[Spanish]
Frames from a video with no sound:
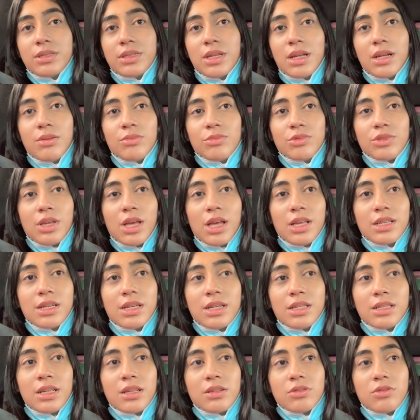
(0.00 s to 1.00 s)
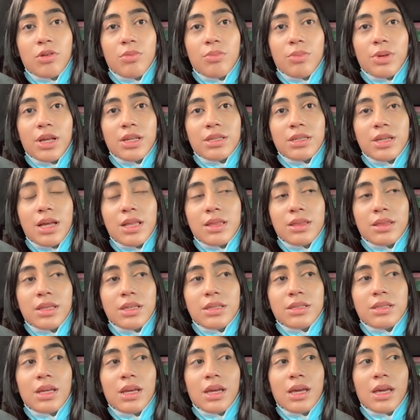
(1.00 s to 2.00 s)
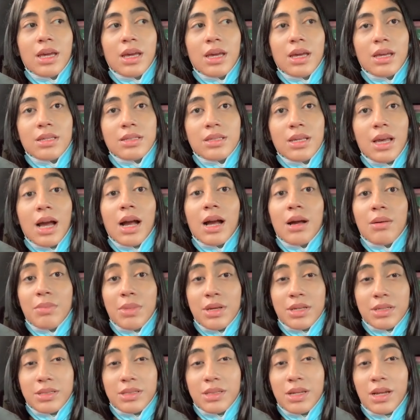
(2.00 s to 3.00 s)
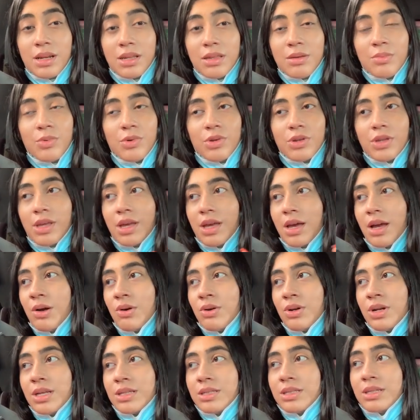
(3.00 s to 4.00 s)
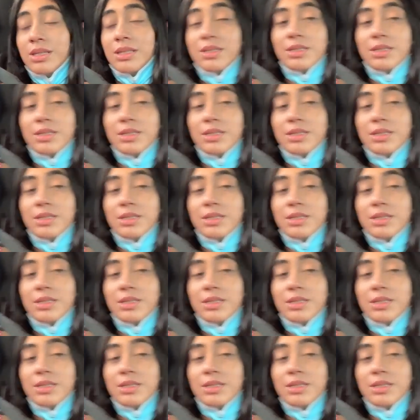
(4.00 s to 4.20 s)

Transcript: tenemos que hacer esas compras antes de que se haga más tarde, porque ahora sí,